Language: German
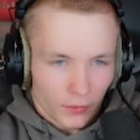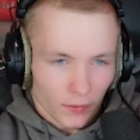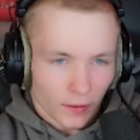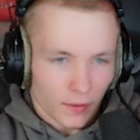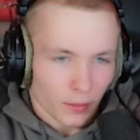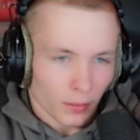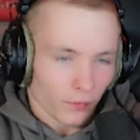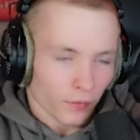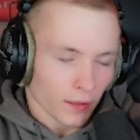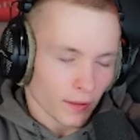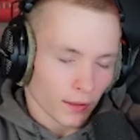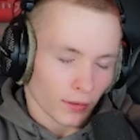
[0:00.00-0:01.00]
Ich werde das jetzt mal
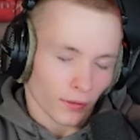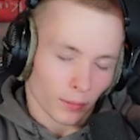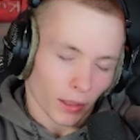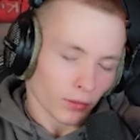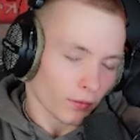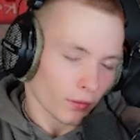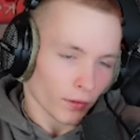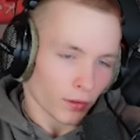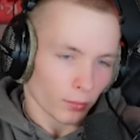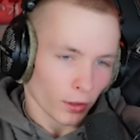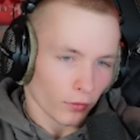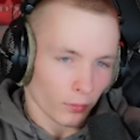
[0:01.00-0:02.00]
fixen. Ich werde Minecraft einfach
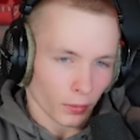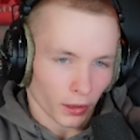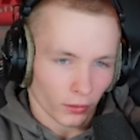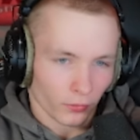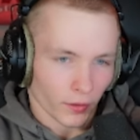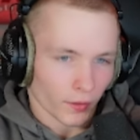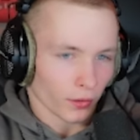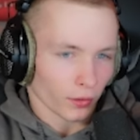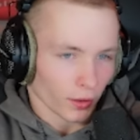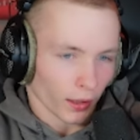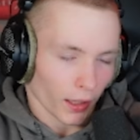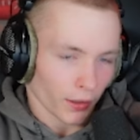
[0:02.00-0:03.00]
zum Laufen bringen und wir sehen
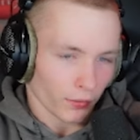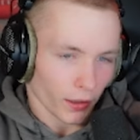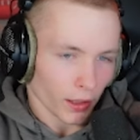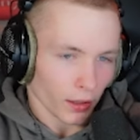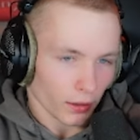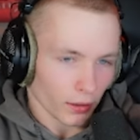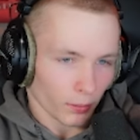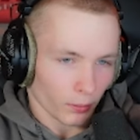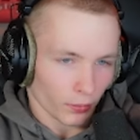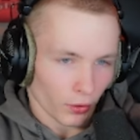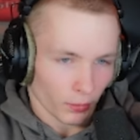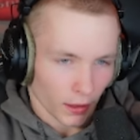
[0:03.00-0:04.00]
uns dann gleich wieder,
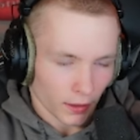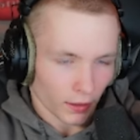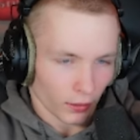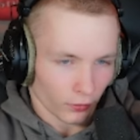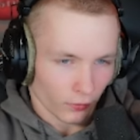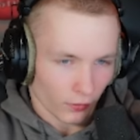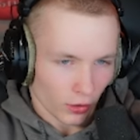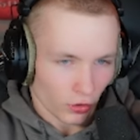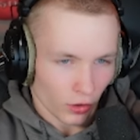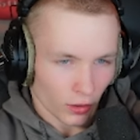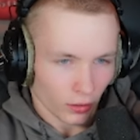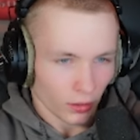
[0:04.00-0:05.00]
ähm, sobald ich dann auf die Welt
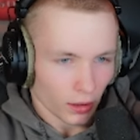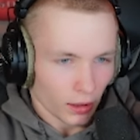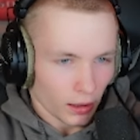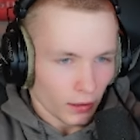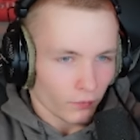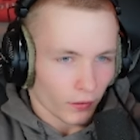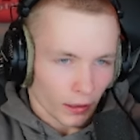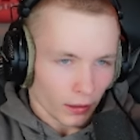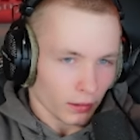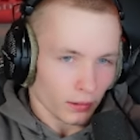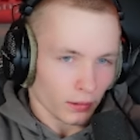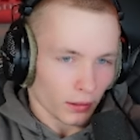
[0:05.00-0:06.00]
joine.
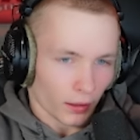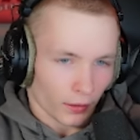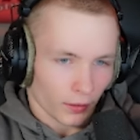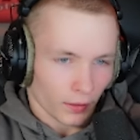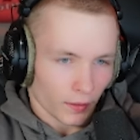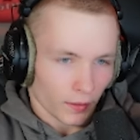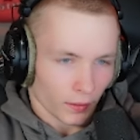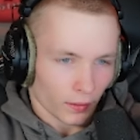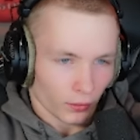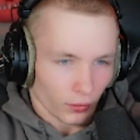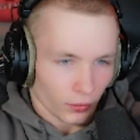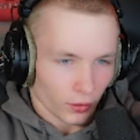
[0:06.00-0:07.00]
Weil, also das hier ist
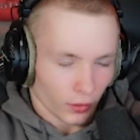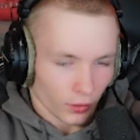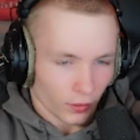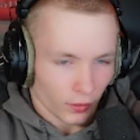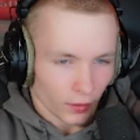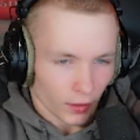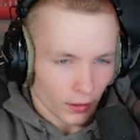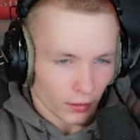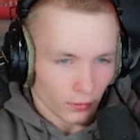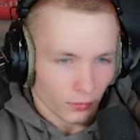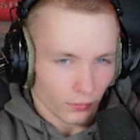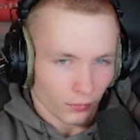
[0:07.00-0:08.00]
unnötig euch zu
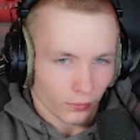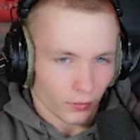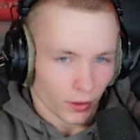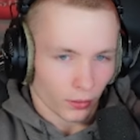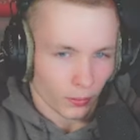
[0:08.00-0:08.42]
zeigen. Ich